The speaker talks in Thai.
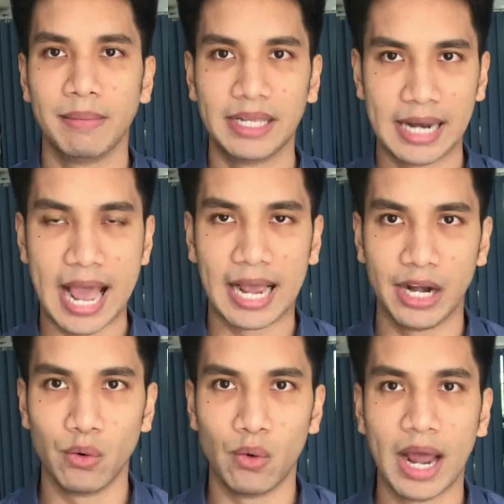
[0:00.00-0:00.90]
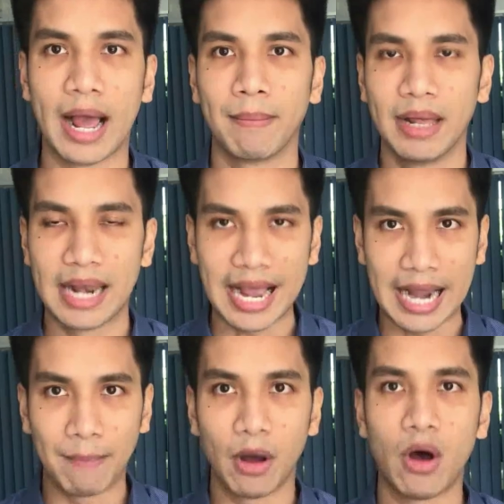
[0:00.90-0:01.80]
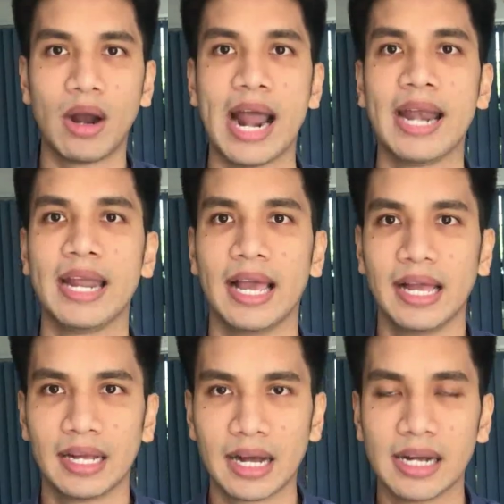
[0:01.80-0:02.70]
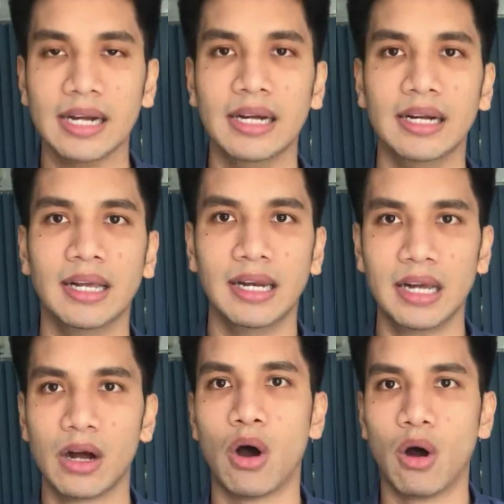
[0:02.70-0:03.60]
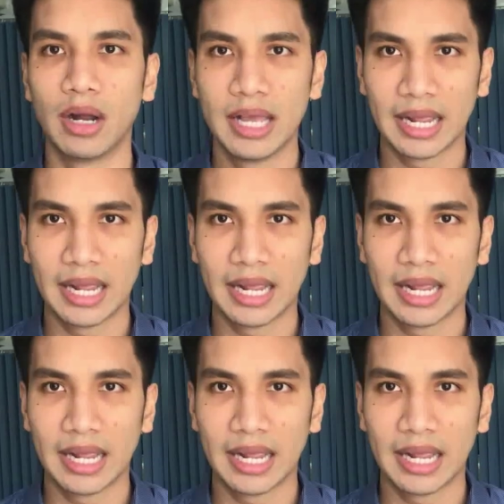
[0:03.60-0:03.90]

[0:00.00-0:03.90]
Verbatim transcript: พิจารณากันดูนะครับ หลักธรรมข้อนั้นเนี่ยก็คือเรื่องของ